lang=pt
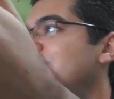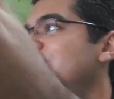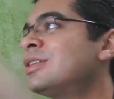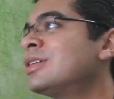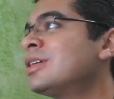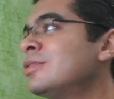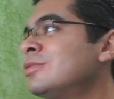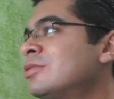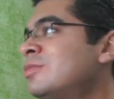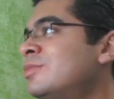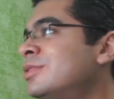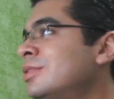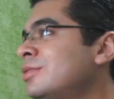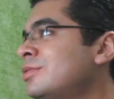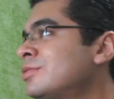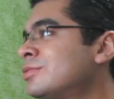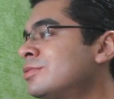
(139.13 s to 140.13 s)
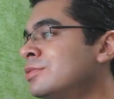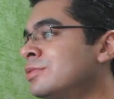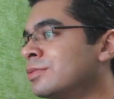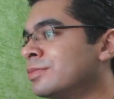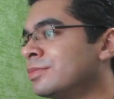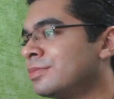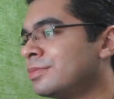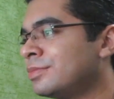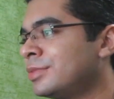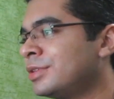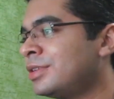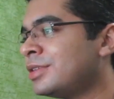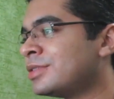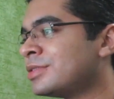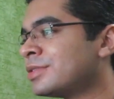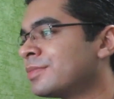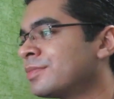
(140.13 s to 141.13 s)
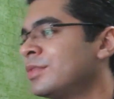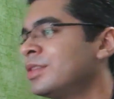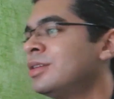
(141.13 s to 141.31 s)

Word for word: Obrigado, comandante Google. Beleza.